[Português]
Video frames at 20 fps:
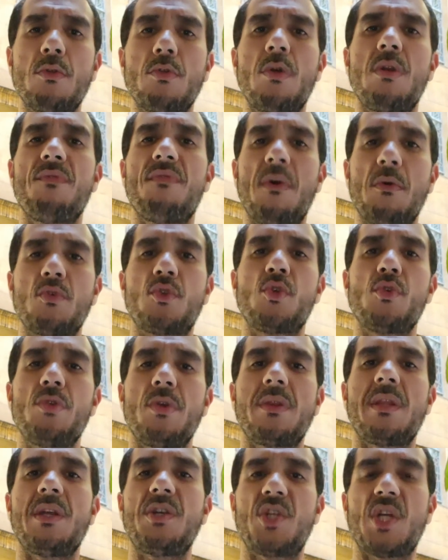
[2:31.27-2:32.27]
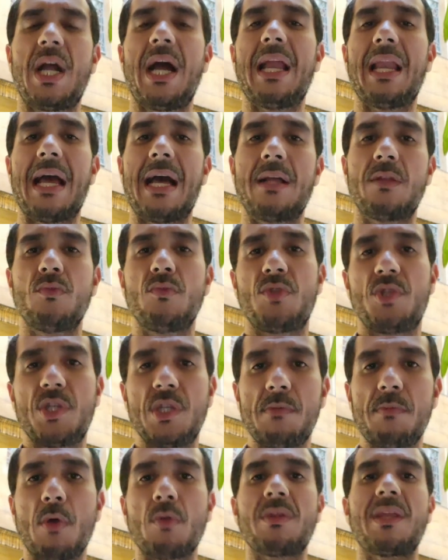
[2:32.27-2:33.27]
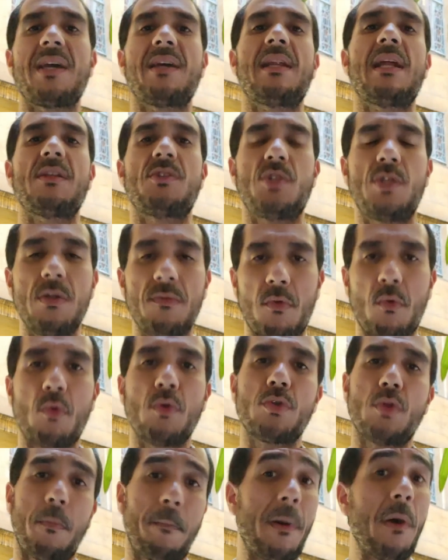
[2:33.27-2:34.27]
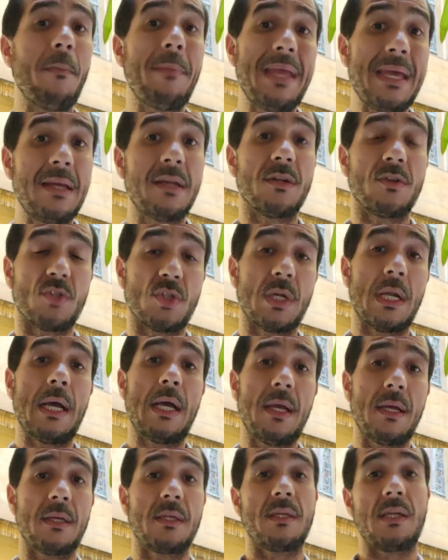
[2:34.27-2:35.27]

Dorival Júnior ter escalado o time alternativo contra o Palmeiras, né?